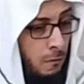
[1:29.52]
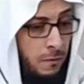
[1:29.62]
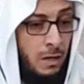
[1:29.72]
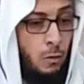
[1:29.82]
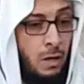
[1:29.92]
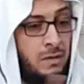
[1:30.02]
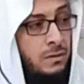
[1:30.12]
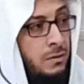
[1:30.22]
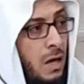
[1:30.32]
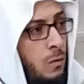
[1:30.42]
فله
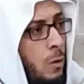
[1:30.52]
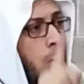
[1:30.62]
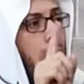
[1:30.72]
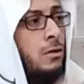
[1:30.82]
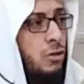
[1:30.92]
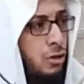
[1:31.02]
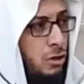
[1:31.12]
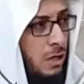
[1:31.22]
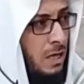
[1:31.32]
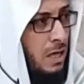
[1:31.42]
الرد أو له الأرش
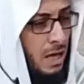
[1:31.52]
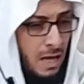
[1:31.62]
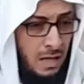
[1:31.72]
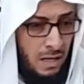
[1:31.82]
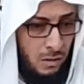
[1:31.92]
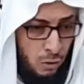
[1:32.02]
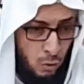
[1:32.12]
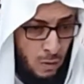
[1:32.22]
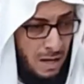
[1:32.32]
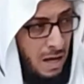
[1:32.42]
الأرش
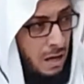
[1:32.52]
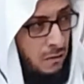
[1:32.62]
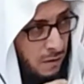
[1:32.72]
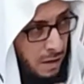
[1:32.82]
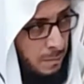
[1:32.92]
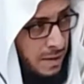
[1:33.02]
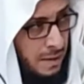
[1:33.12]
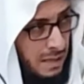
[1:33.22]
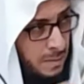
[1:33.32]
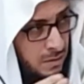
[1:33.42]
هو الفرق بين
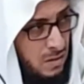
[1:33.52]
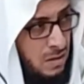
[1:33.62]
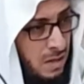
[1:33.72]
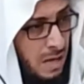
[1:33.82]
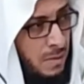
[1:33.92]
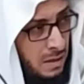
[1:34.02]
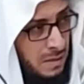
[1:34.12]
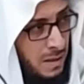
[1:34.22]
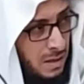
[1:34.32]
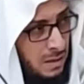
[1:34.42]
قيمة السلعة
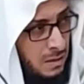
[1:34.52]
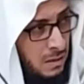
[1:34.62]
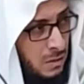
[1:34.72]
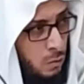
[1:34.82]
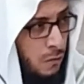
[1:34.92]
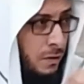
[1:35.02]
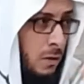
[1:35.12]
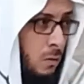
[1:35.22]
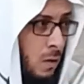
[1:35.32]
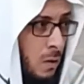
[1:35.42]
معيبة
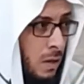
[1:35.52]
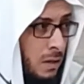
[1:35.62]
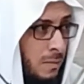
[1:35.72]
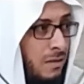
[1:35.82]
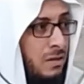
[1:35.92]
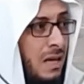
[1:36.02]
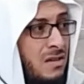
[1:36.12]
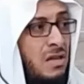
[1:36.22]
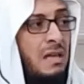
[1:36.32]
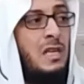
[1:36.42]
وفي
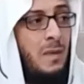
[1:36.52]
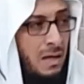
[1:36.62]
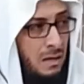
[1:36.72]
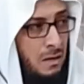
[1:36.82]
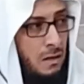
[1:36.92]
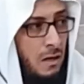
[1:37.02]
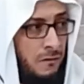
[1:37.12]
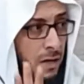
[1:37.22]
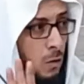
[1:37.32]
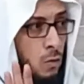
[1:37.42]
وقيمتها سليمة
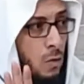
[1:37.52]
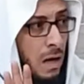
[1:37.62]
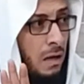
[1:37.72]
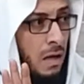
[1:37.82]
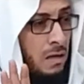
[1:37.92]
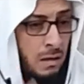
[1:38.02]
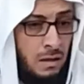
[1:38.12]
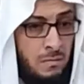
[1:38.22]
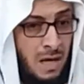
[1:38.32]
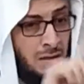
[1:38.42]
فله
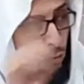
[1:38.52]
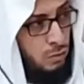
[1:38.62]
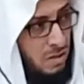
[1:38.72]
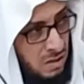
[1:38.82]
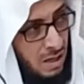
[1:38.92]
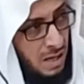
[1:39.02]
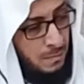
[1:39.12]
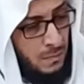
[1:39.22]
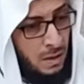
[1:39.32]
الخيار إما أن يرد السلعة